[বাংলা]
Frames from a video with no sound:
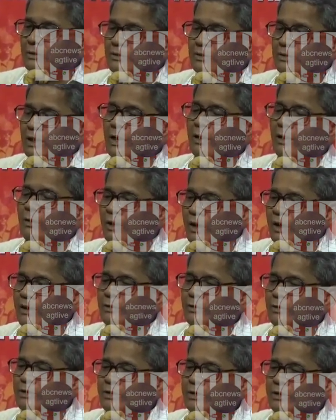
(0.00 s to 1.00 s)
যারা লড়াই
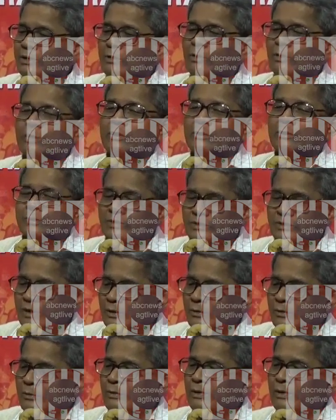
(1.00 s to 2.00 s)
করছেন গণ
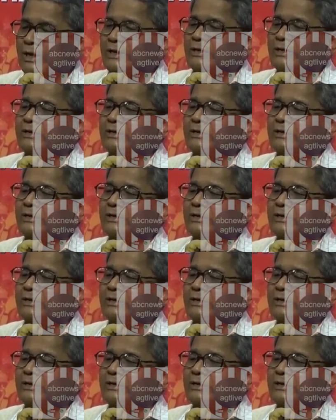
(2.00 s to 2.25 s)
অবস্থান করলেন